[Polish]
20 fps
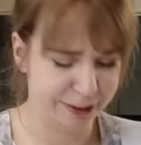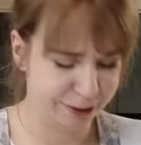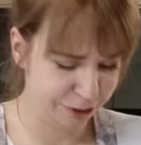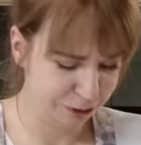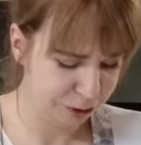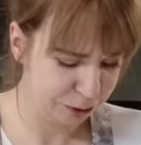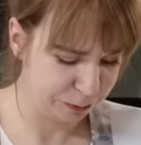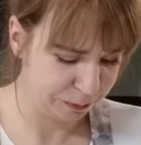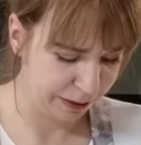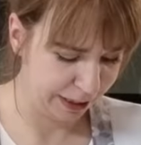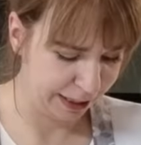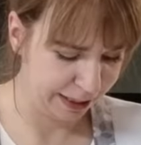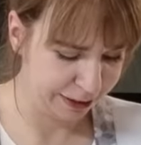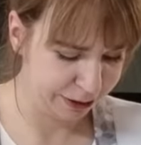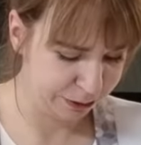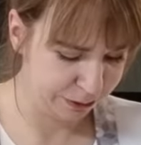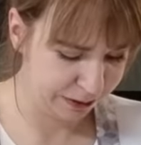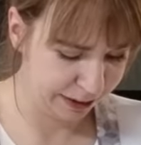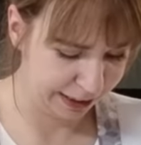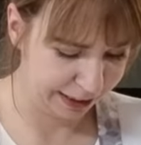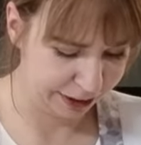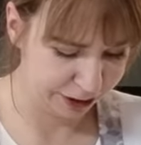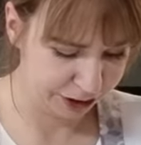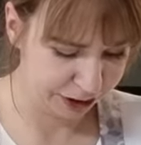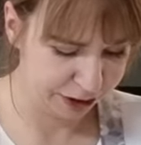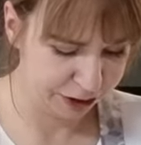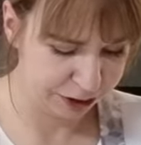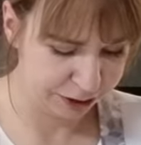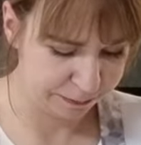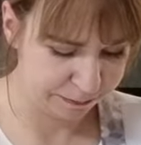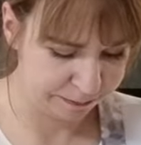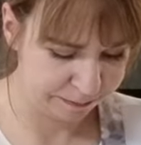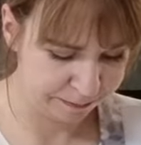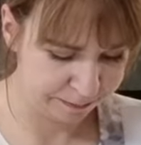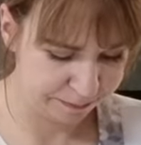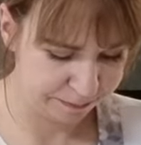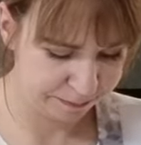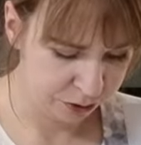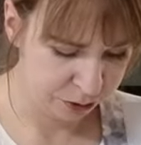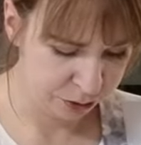bardzo lubię, ale są takie rzeczy,
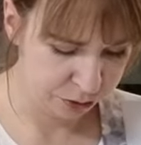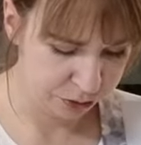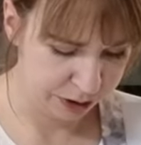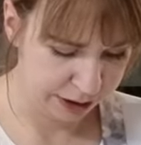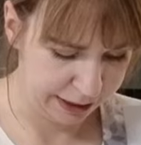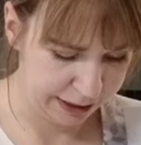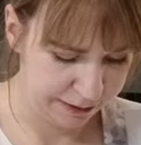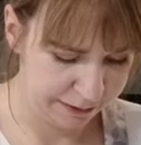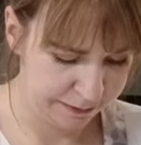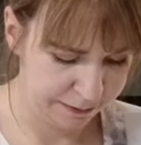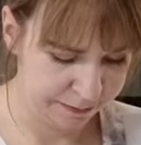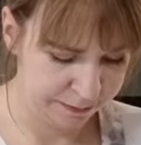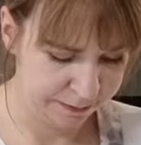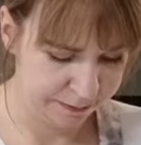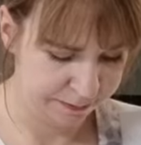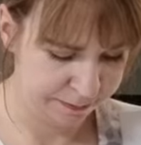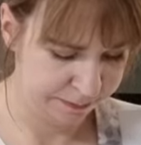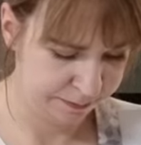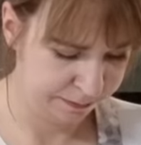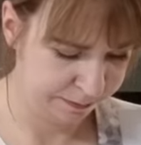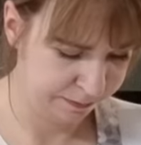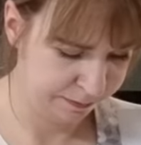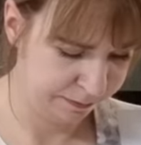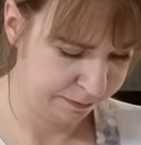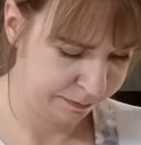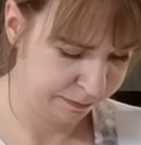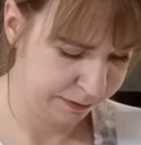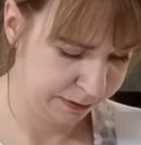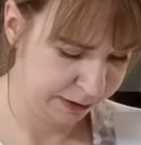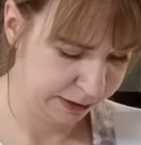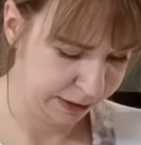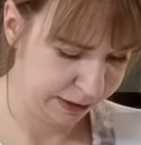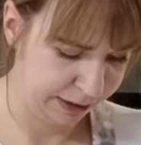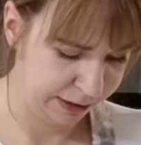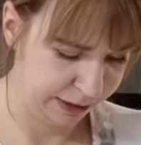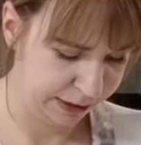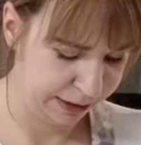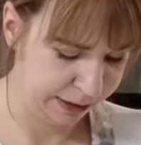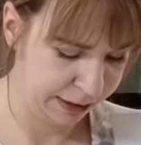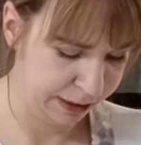które
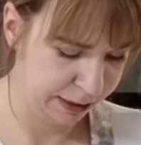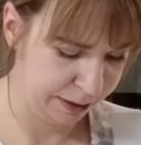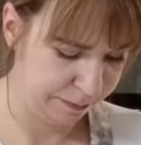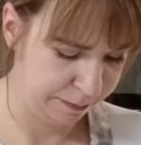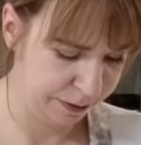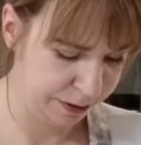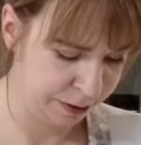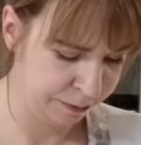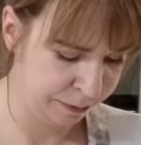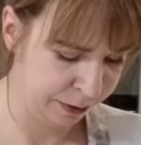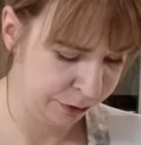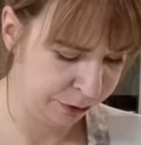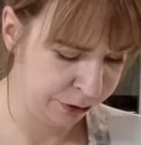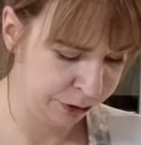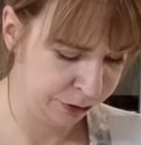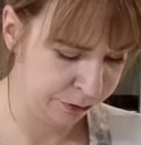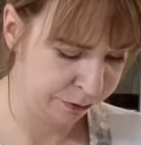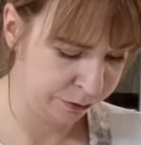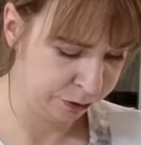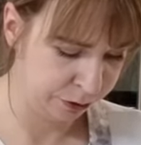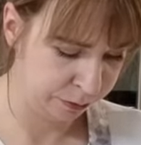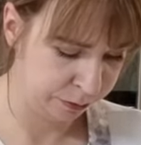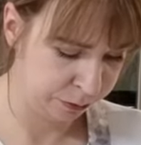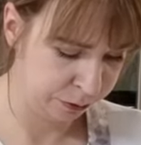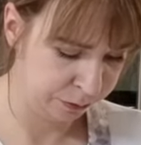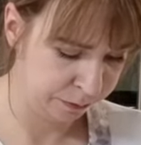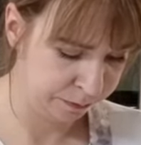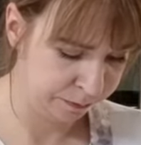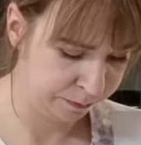jednak najlepiej smakują w domu.